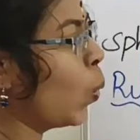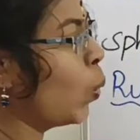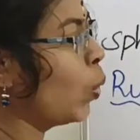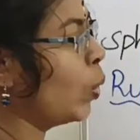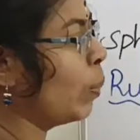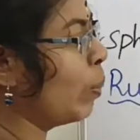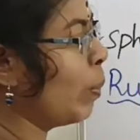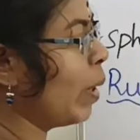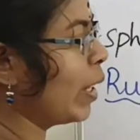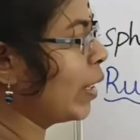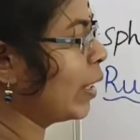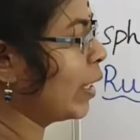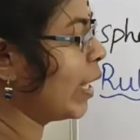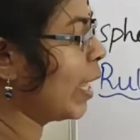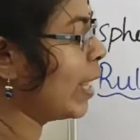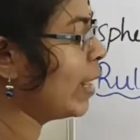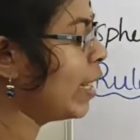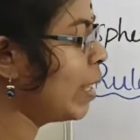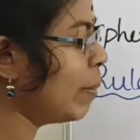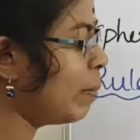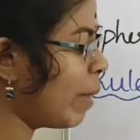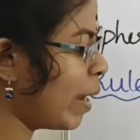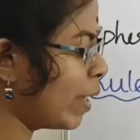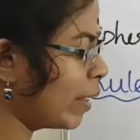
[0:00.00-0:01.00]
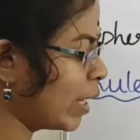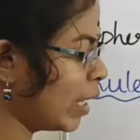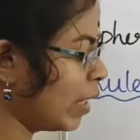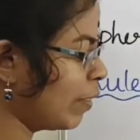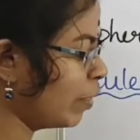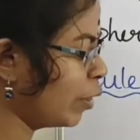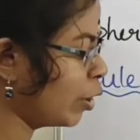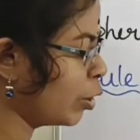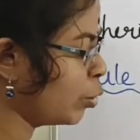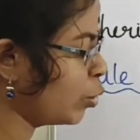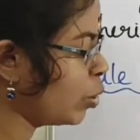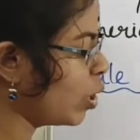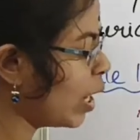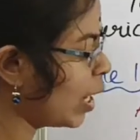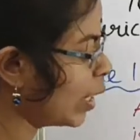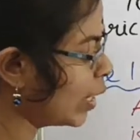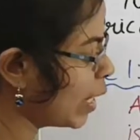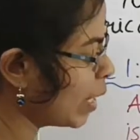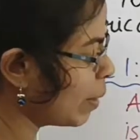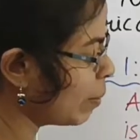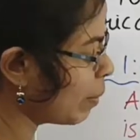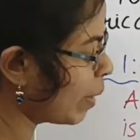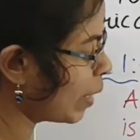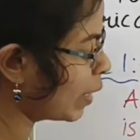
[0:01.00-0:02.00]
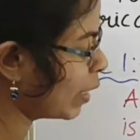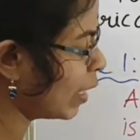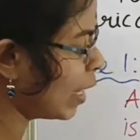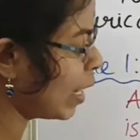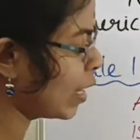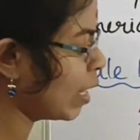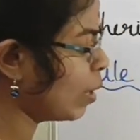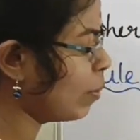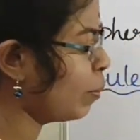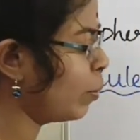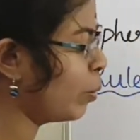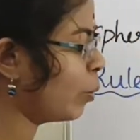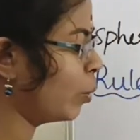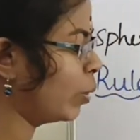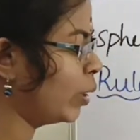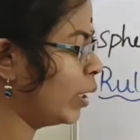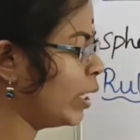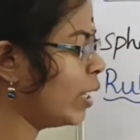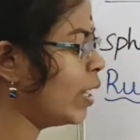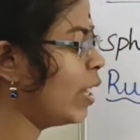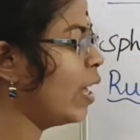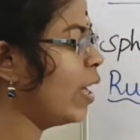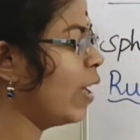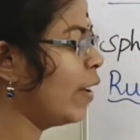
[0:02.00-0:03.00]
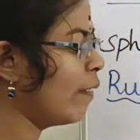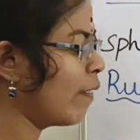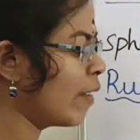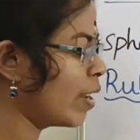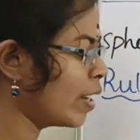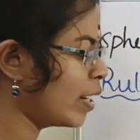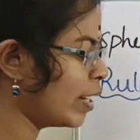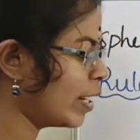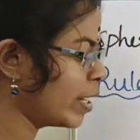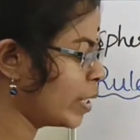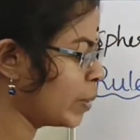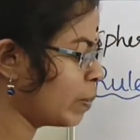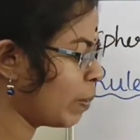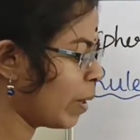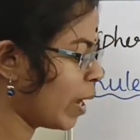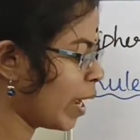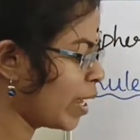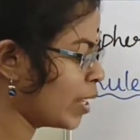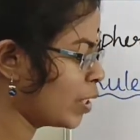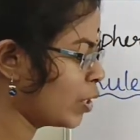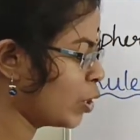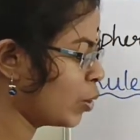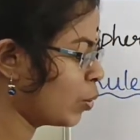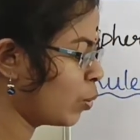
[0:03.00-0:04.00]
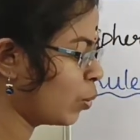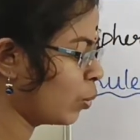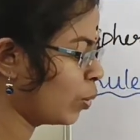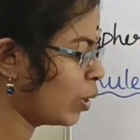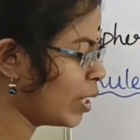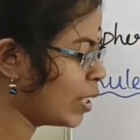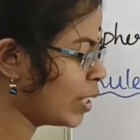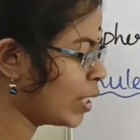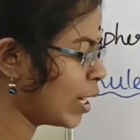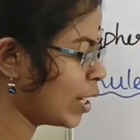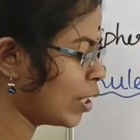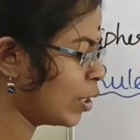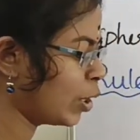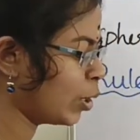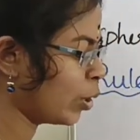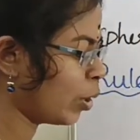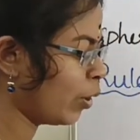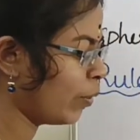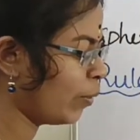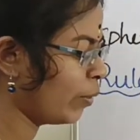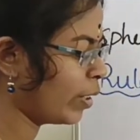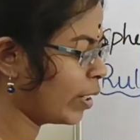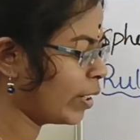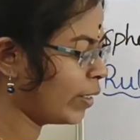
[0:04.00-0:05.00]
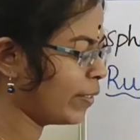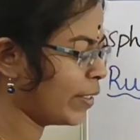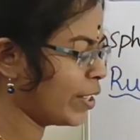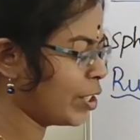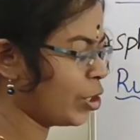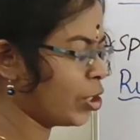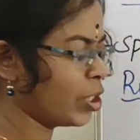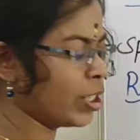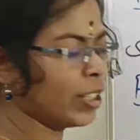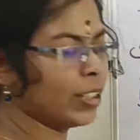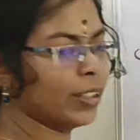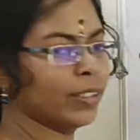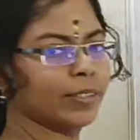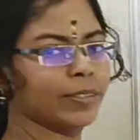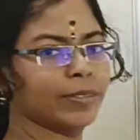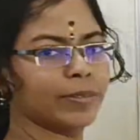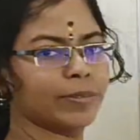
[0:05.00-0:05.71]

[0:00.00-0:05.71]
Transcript: ஓன் பாத் எந்த பாத்தில் வந்துச்சோ அதே பாத்திலே தான் போகுது வென் இட் இஸ் பாஸ்ட் த்ரூ த சென்டர் ஆஃப் கர்வேச்சர்